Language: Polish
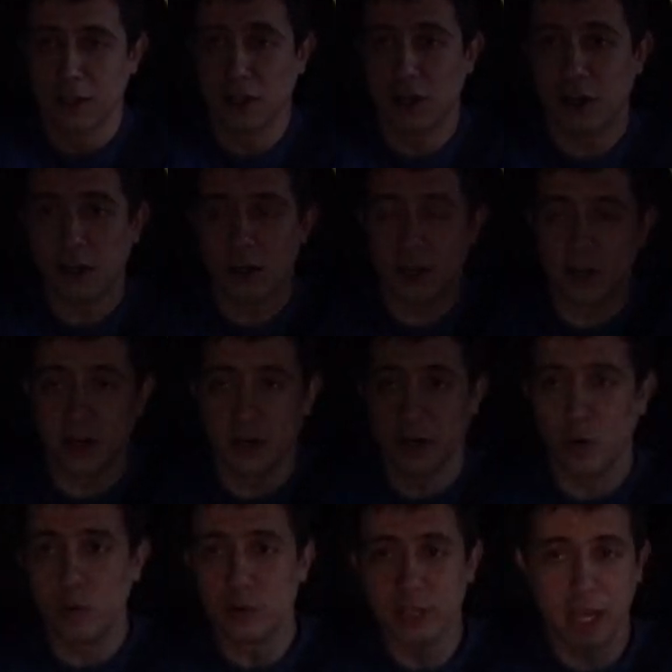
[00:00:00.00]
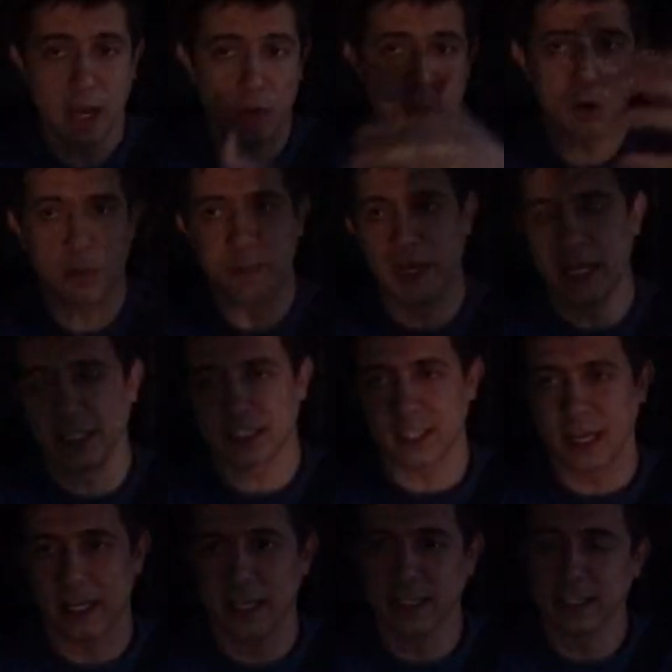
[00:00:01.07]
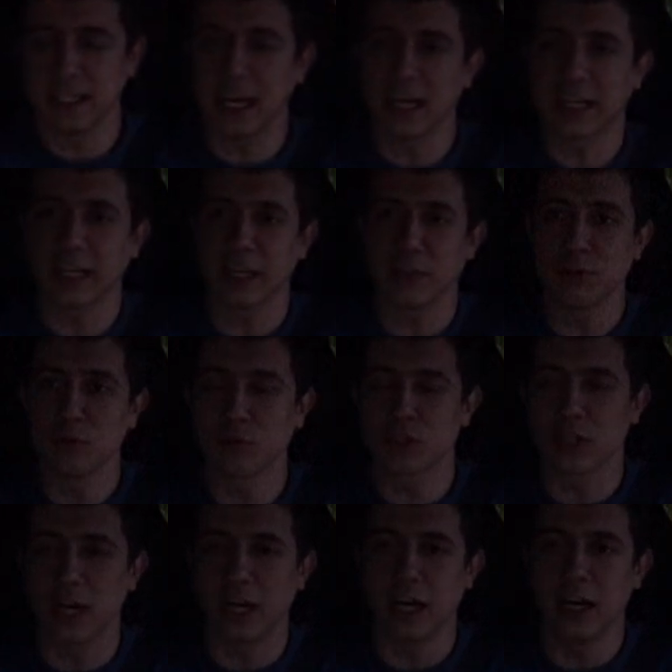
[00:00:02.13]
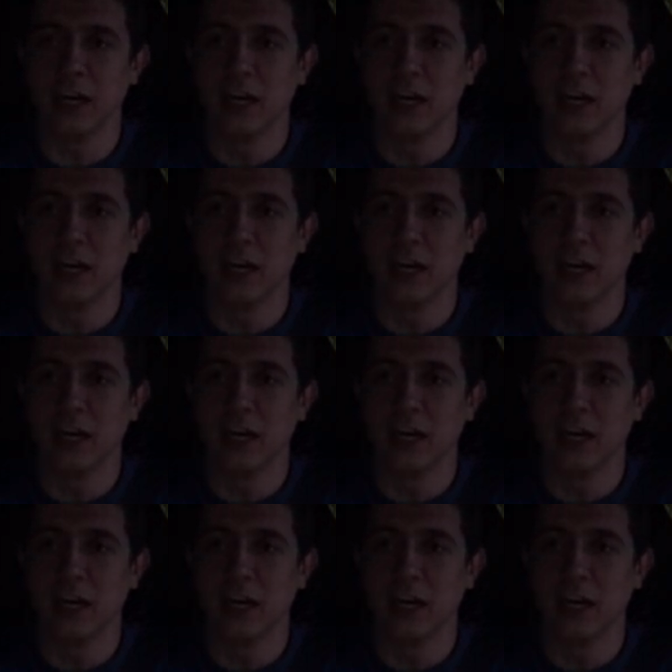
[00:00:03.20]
no Unia Europejska jest taka duża,